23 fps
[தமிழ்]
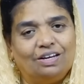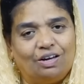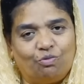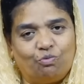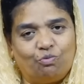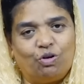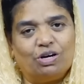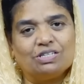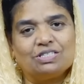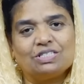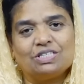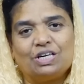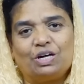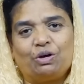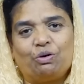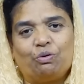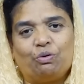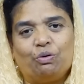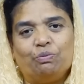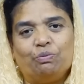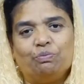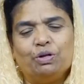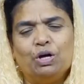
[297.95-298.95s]
நாம்
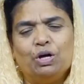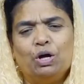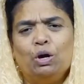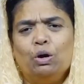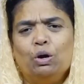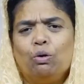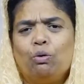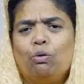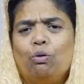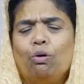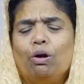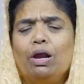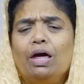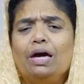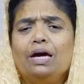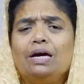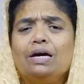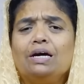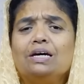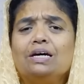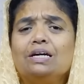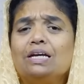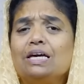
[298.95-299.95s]
வாசிக்கிறோம்
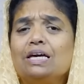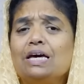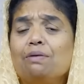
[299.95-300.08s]
கொலைக்கு